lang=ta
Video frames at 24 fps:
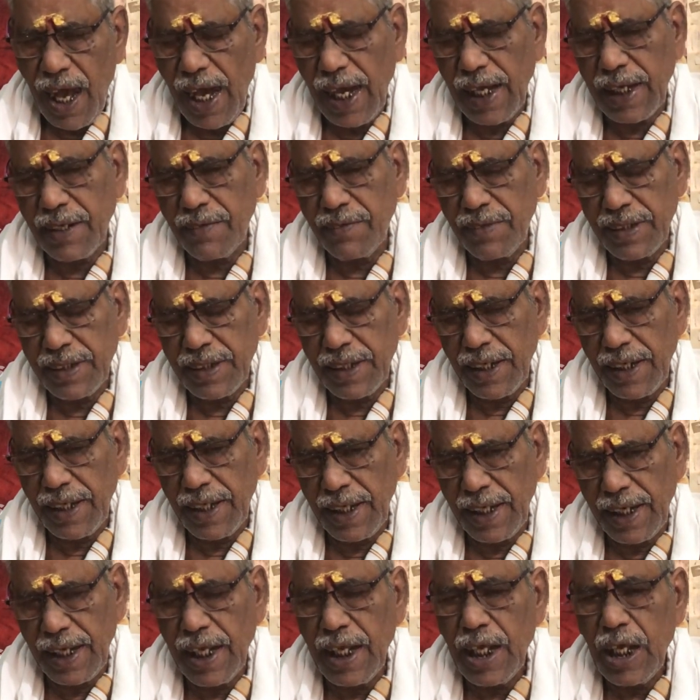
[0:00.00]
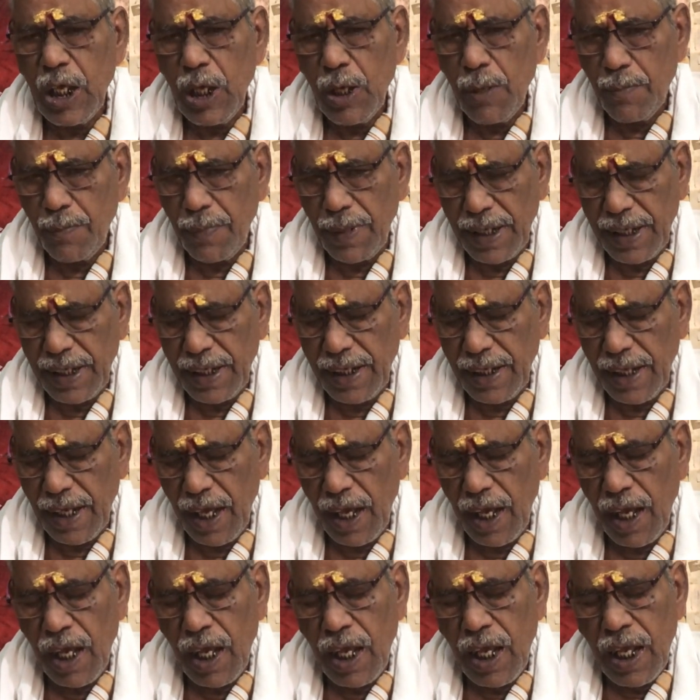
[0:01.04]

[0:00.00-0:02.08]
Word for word: ஆற வச்ச நீரை பருகினா